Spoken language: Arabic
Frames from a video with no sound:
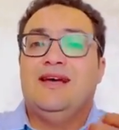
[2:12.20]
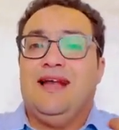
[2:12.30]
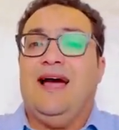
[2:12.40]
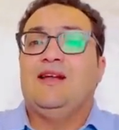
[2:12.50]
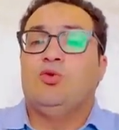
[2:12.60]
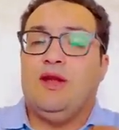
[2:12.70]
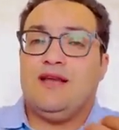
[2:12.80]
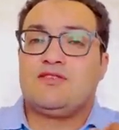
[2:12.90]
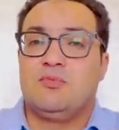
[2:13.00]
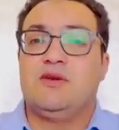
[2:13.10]
العالي
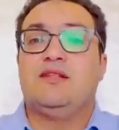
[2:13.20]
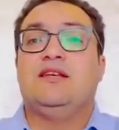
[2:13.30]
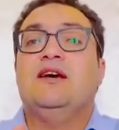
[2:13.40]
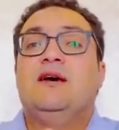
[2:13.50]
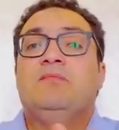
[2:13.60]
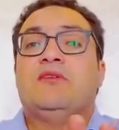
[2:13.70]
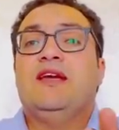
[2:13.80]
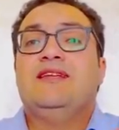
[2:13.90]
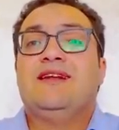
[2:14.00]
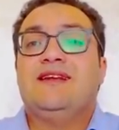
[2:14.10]
والعصبيه دي
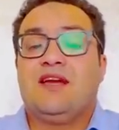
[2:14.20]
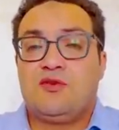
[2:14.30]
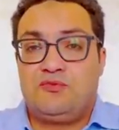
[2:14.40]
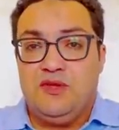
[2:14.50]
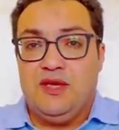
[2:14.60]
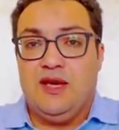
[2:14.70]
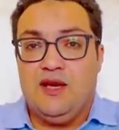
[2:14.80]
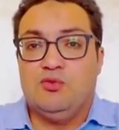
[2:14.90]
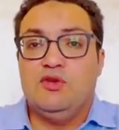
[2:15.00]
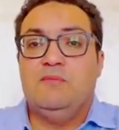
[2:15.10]
قدر يخفيها
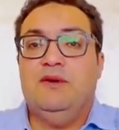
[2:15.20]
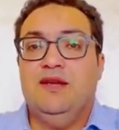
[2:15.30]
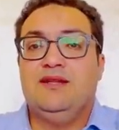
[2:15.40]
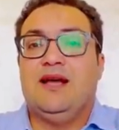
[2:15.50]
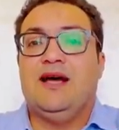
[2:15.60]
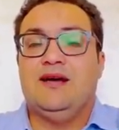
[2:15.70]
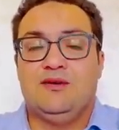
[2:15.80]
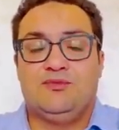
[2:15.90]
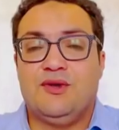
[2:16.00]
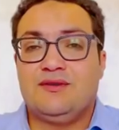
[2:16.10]
ويبعدها
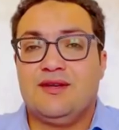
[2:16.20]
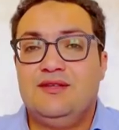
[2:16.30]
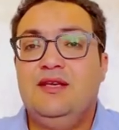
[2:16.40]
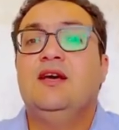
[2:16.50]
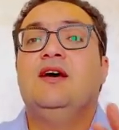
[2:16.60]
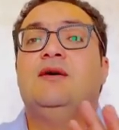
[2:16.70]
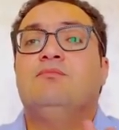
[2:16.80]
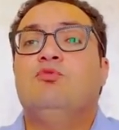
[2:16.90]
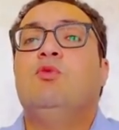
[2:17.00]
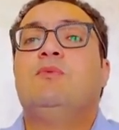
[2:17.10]
الفتره دي
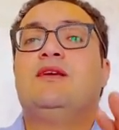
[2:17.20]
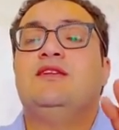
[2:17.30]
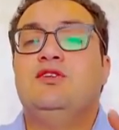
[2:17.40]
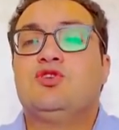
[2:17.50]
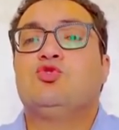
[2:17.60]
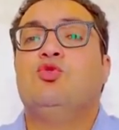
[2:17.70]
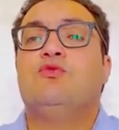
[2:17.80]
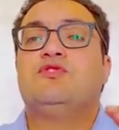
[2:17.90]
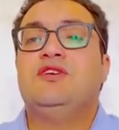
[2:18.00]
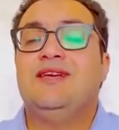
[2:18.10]
ممكن
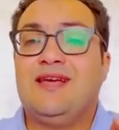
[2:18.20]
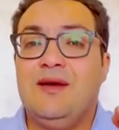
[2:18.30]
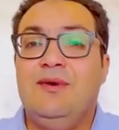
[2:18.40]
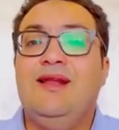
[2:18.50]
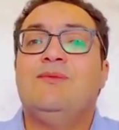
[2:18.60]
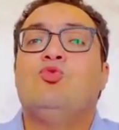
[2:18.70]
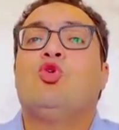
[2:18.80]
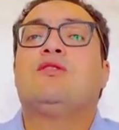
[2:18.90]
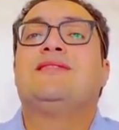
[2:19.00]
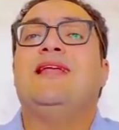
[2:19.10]
نشوف شيكابالا
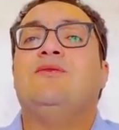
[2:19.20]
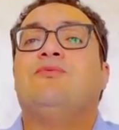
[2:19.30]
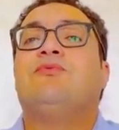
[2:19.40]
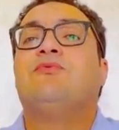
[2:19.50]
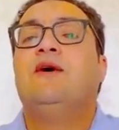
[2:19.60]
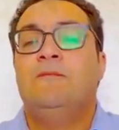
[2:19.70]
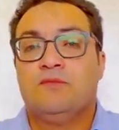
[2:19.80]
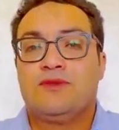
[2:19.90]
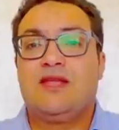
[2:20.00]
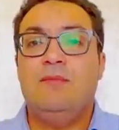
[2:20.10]
مختلف
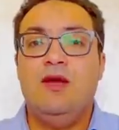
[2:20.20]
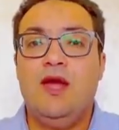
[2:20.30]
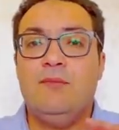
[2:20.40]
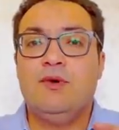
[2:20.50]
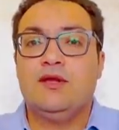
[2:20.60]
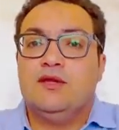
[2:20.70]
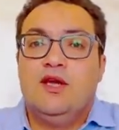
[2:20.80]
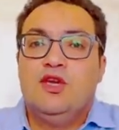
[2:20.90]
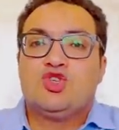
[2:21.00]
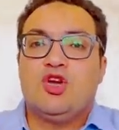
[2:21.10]
تماما
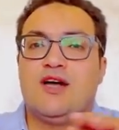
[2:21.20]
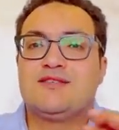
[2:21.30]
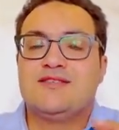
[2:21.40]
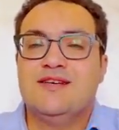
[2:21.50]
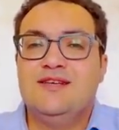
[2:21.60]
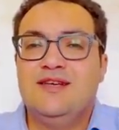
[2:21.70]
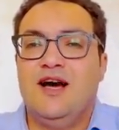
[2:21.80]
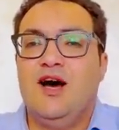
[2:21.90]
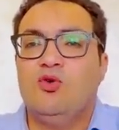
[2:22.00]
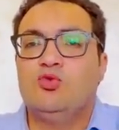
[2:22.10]

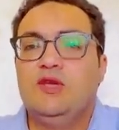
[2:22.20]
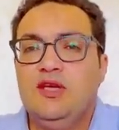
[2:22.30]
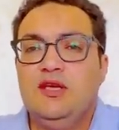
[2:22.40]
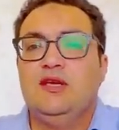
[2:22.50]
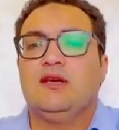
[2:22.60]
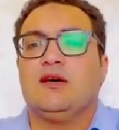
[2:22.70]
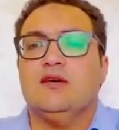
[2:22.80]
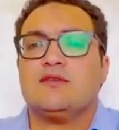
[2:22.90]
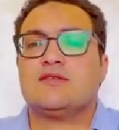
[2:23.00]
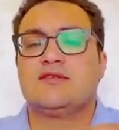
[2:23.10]
شخصيه
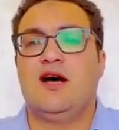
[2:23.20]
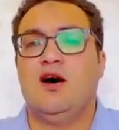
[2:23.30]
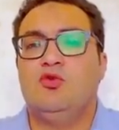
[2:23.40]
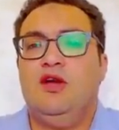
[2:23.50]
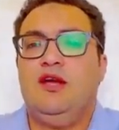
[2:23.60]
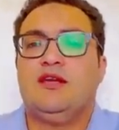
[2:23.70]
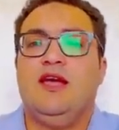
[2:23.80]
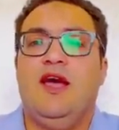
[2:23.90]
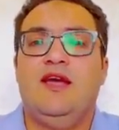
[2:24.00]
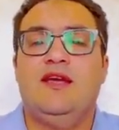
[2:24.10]
وقصه
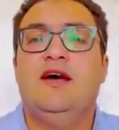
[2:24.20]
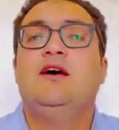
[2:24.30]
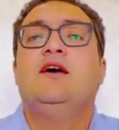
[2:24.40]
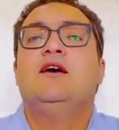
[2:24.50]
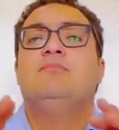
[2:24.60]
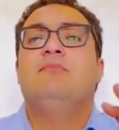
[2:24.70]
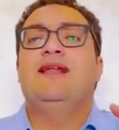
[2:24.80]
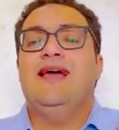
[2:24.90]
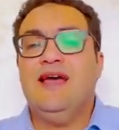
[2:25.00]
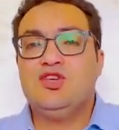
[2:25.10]
وحكايه
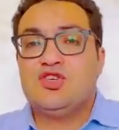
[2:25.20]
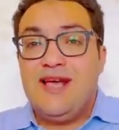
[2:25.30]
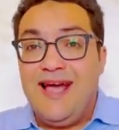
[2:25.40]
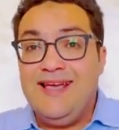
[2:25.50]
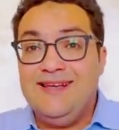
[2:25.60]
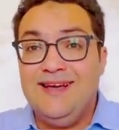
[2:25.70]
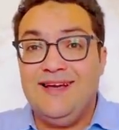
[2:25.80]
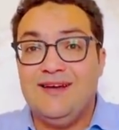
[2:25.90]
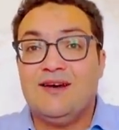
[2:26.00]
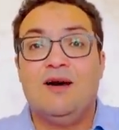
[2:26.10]
ملهاش اي
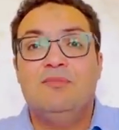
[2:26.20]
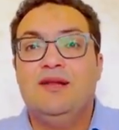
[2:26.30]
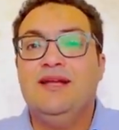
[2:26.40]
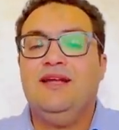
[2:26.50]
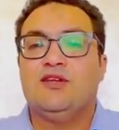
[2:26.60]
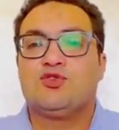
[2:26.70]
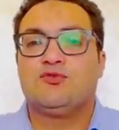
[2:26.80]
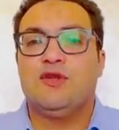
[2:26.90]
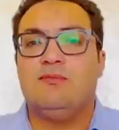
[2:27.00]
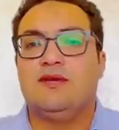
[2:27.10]
علاقه باللي احنا
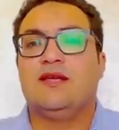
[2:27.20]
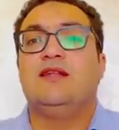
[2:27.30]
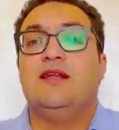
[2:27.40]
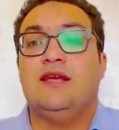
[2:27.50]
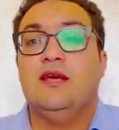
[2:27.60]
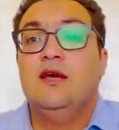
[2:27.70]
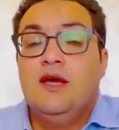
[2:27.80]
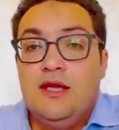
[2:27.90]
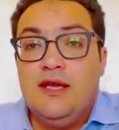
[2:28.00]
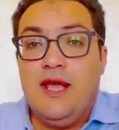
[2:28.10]
شفناه قبل كده ليه
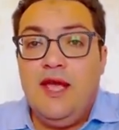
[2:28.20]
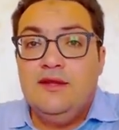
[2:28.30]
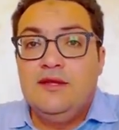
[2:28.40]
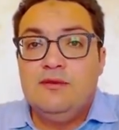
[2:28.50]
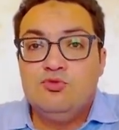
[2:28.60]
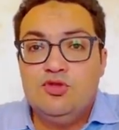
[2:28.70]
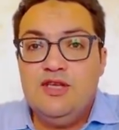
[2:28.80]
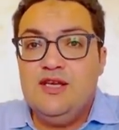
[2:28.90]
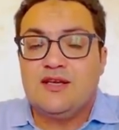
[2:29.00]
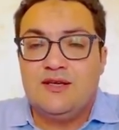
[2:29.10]
لان
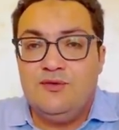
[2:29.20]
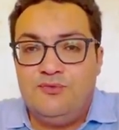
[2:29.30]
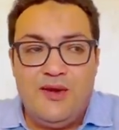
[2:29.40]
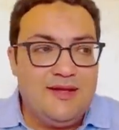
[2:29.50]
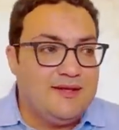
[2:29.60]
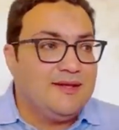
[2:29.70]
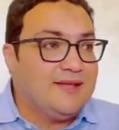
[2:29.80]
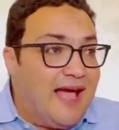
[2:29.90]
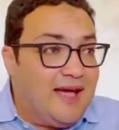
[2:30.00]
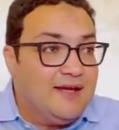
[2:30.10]
المدير الفني
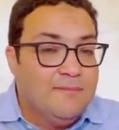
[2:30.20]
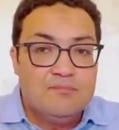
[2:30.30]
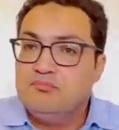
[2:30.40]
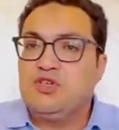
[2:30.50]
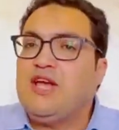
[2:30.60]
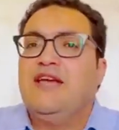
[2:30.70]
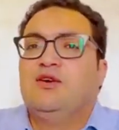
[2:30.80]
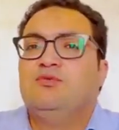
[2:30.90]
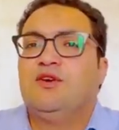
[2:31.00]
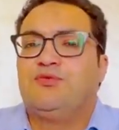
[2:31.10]
ده مش اي
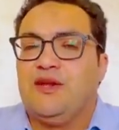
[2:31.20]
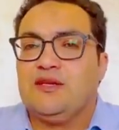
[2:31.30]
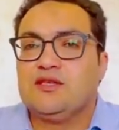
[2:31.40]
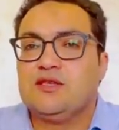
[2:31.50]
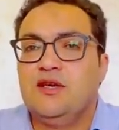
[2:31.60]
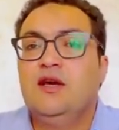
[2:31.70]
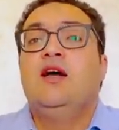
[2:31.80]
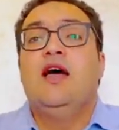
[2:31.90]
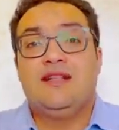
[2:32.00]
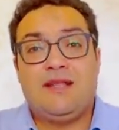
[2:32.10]
مدير فني
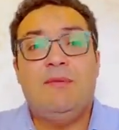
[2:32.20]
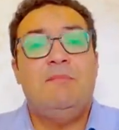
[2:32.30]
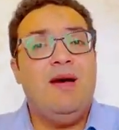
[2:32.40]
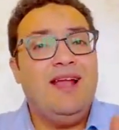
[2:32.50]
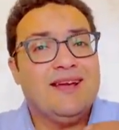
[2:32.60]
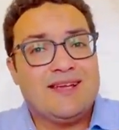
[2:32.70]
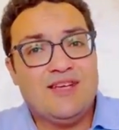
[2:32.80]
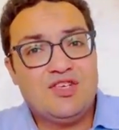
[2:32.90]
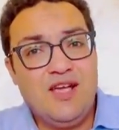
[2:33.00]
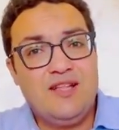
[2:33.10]
انت بتبالغ يا
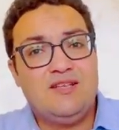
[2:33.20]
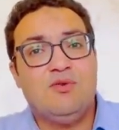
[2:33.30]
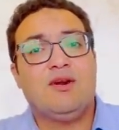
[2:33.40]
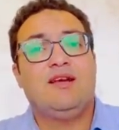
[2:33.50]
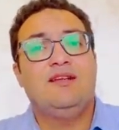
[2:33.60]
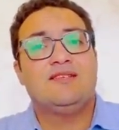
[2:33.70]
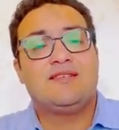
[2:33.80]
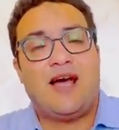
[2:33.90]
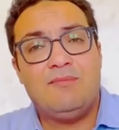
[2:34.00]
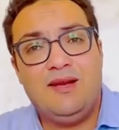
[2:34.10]
شادي هو راجل
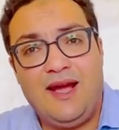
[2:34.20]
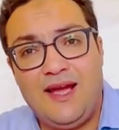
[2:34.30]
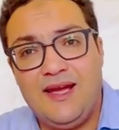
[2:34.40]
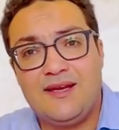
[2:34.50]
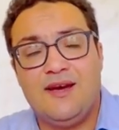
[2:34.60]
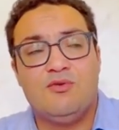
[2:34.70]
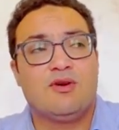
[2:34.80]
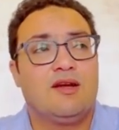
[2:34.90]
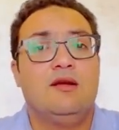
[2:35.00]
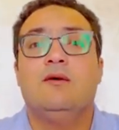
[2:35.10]
لسه عمل حاجه هو
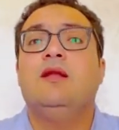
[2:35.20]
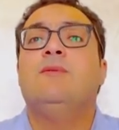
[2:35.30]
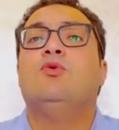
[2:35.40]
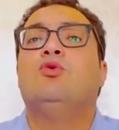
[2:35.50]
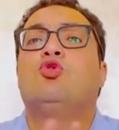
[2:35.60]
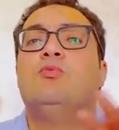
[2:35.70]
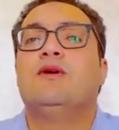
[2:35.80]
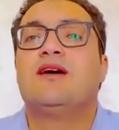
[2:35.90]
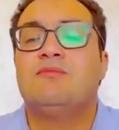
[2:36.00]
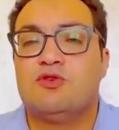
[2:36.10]
راجل انا بقول لكم من
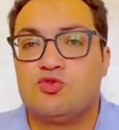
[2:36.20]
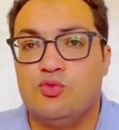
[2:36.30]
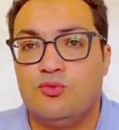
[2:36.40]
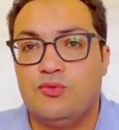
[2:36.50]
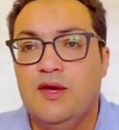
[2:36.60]
غير ما اشوف